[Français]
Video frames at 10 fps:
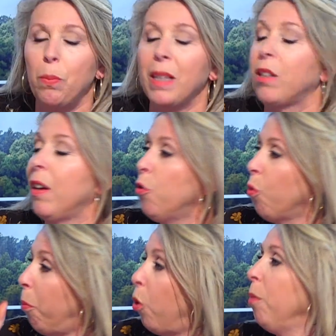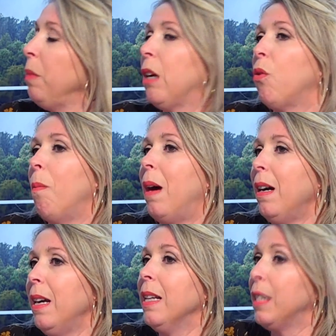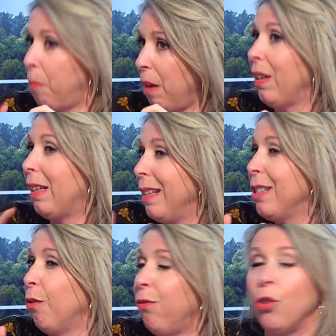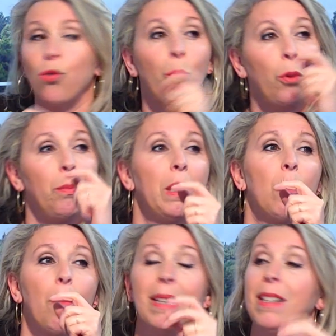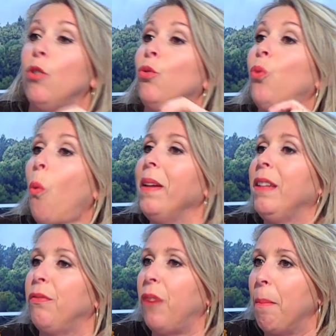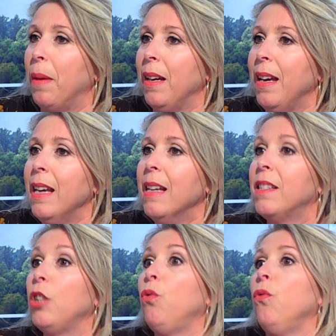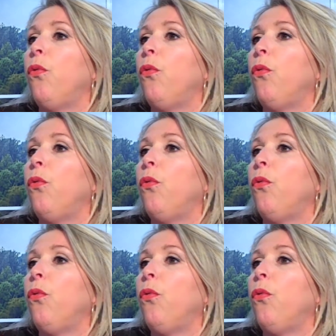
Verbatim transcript: parce que son premier combat, c'est pas avec les enfants, son premier combat, c'est le droit des femmes. C'est une